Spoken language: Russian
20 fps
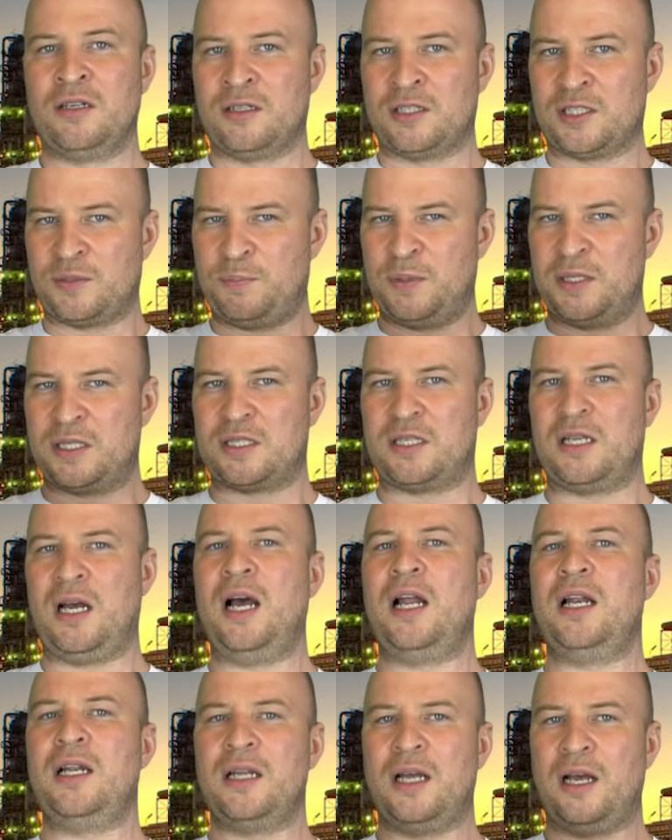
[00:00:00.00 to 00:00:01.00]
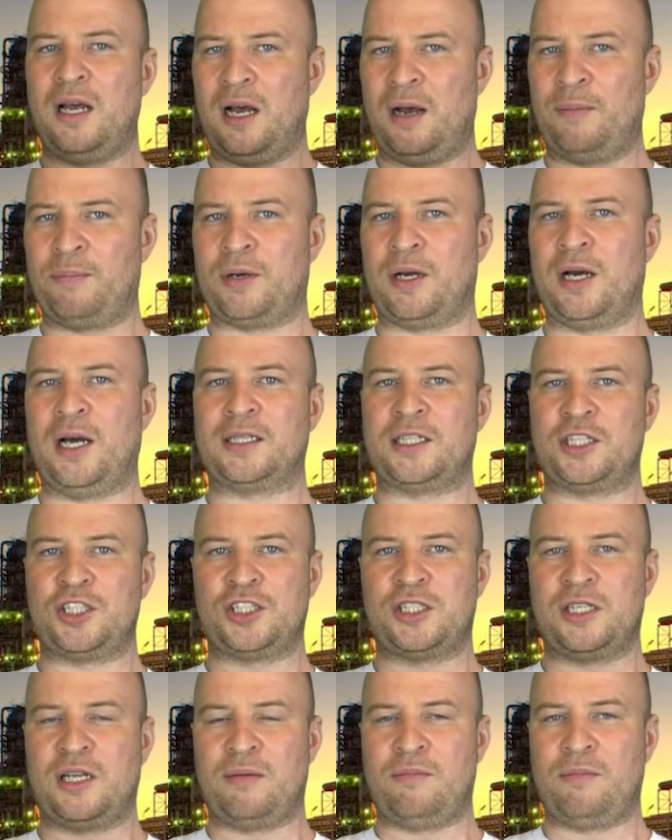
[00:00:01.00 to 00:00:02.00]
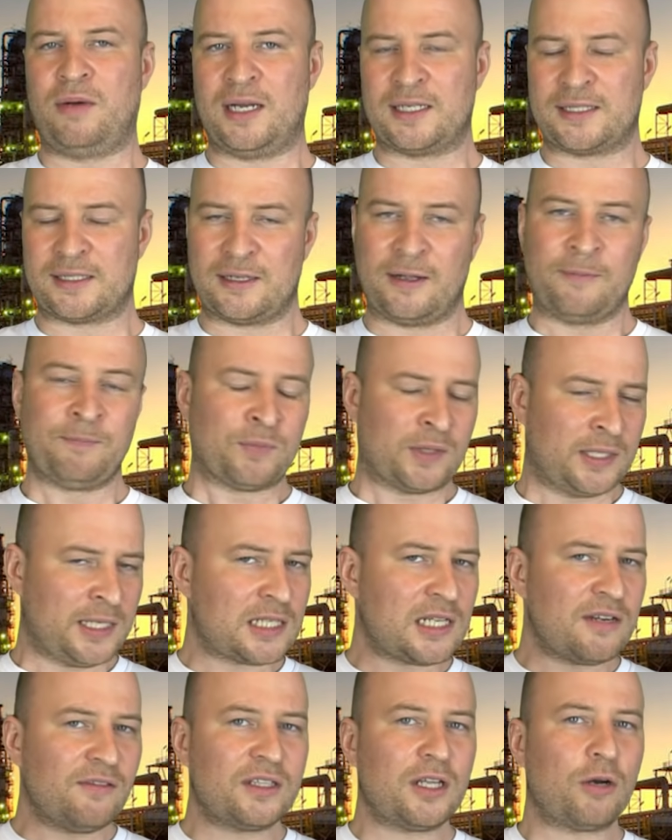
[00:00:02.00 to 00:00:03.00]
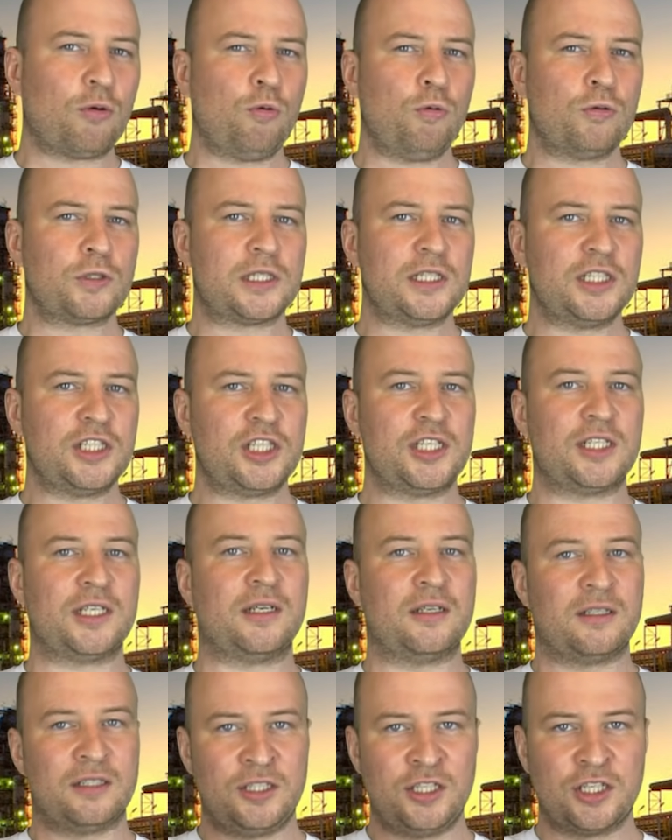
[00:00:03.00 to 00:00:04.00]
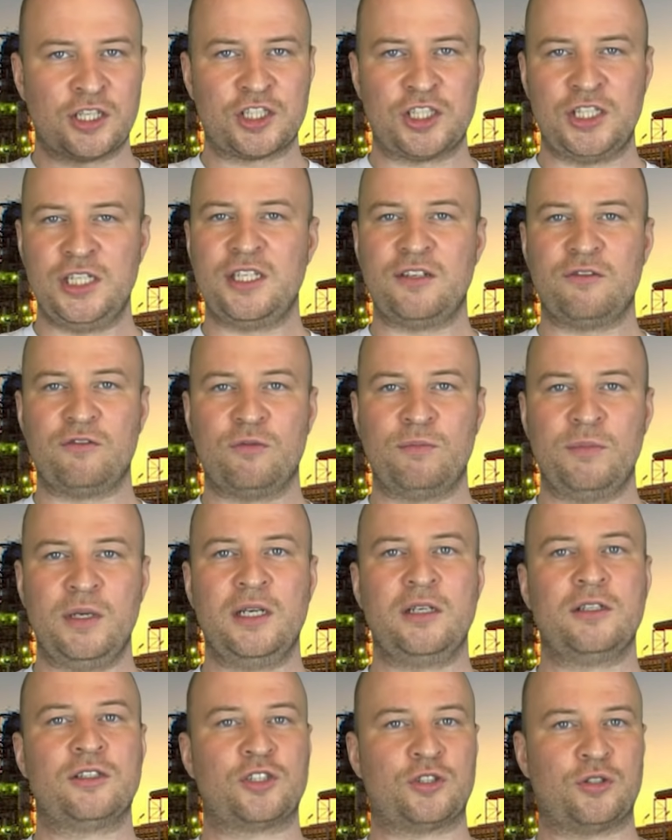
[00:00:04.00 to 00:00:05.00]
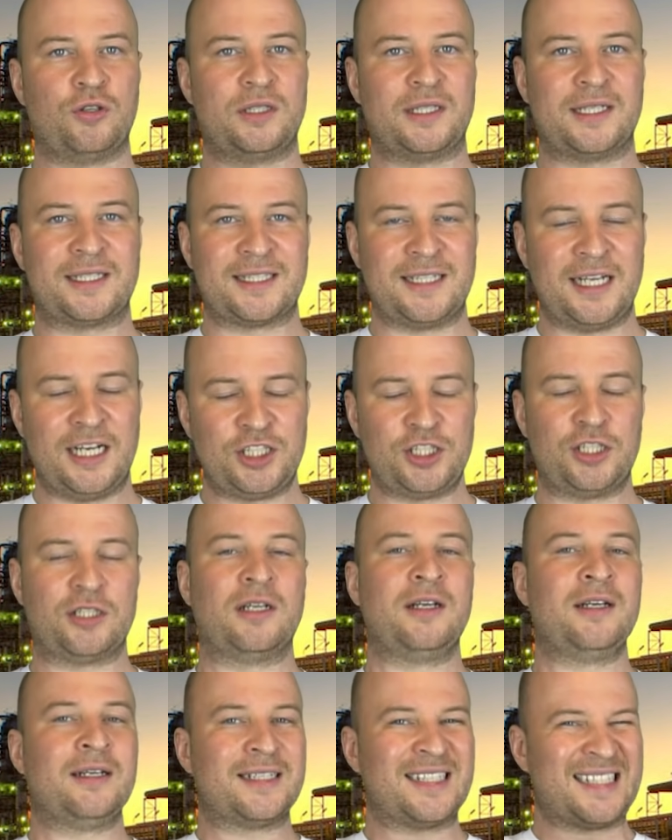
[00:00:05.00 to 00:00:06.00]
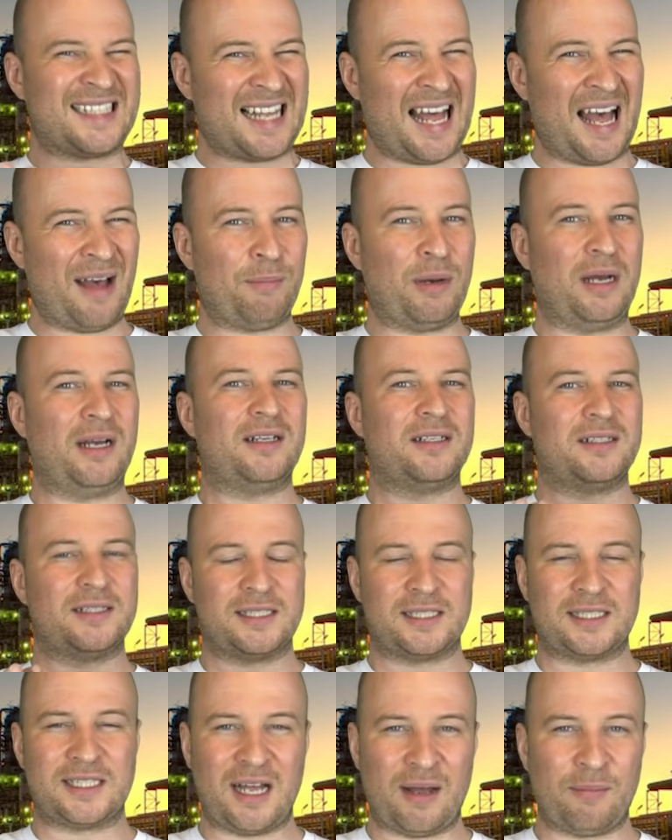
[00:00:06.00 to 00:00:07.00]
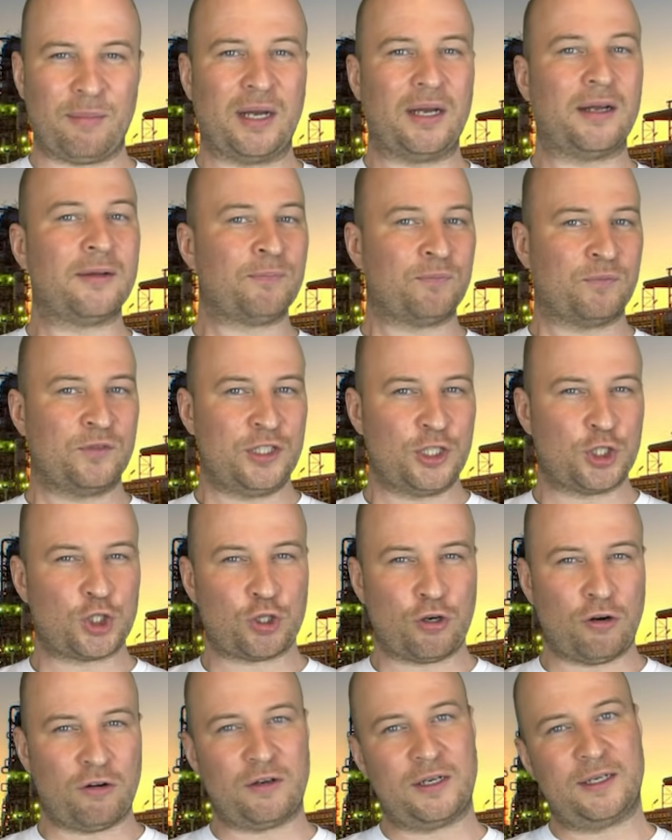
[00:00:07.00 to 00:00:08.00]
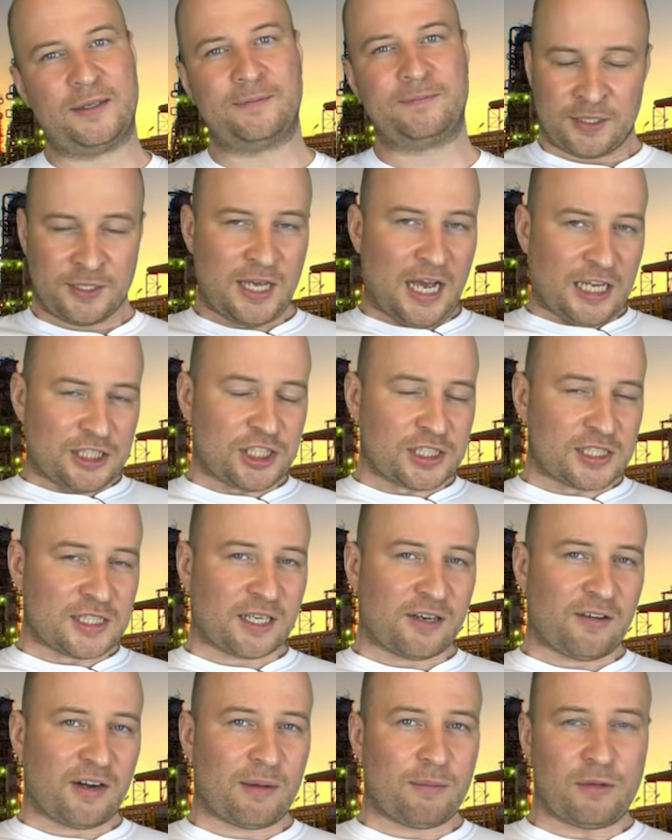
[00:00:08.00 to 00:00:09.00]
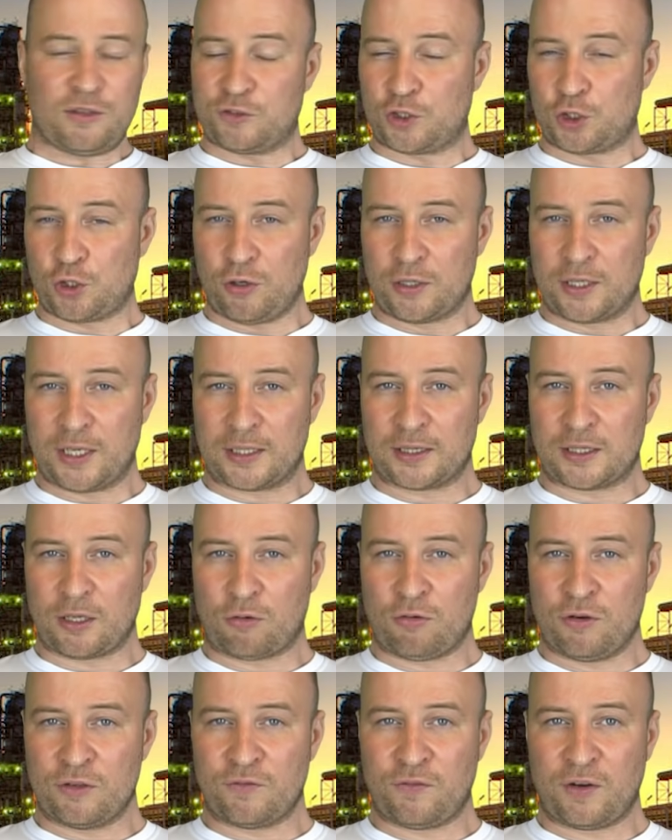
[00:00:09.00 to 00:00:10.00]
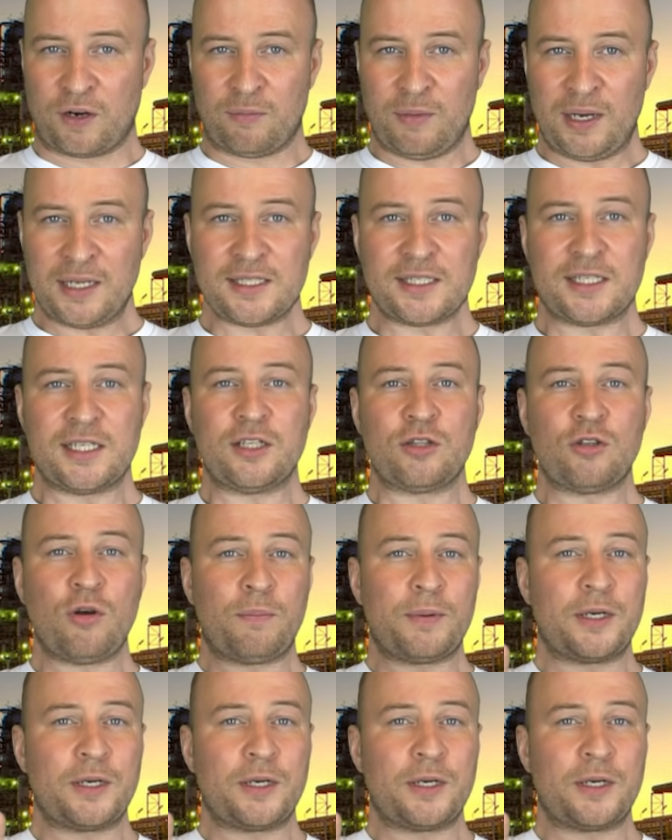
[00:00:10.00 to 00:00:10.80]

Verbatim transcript: Специальное обкаточное масло. Если вы такое услышите, держите в уме, что это значит самое-самое дешевое. Я, честно говоря, был в шоке от такой информации, но